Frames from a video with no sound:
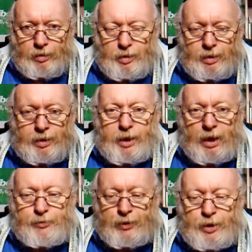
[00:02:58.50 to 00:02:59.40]
Das
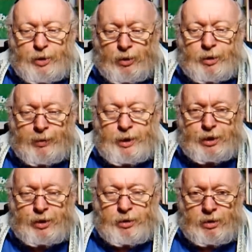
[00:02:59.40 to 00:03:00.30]
zählt für die jungen
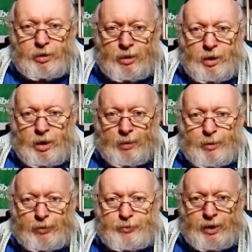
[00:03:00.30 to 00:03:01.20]
Menschen, aber auch für